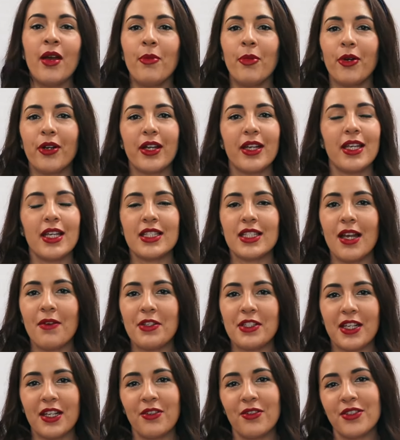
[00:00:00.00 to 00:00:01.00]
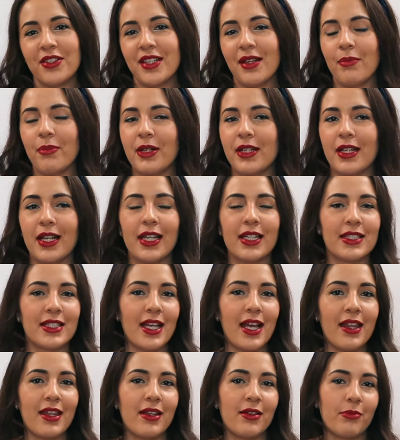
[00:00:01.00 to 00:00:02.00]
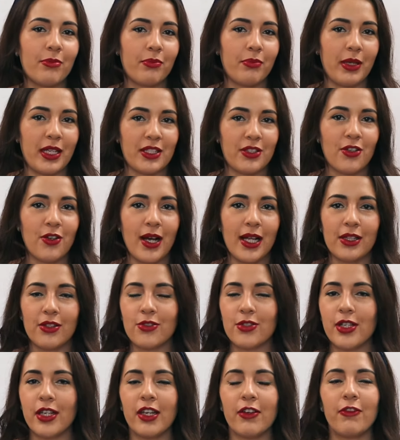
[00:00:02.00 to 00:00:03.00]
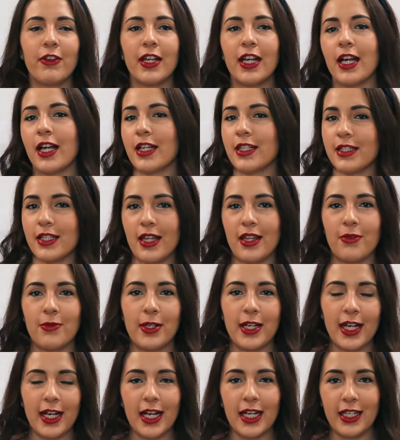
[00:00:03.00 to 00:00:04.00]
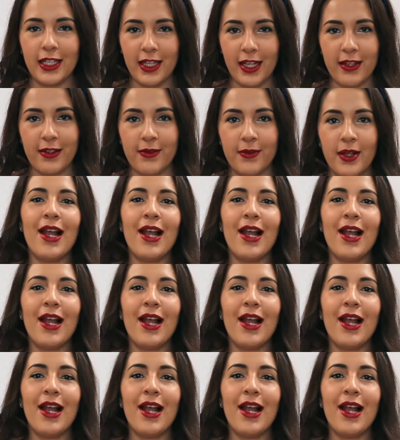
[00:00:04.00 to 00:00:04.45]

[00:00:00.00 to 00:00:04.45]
porque ya sabes que no siempre que sea de precio alto significa que sea de buena calidad.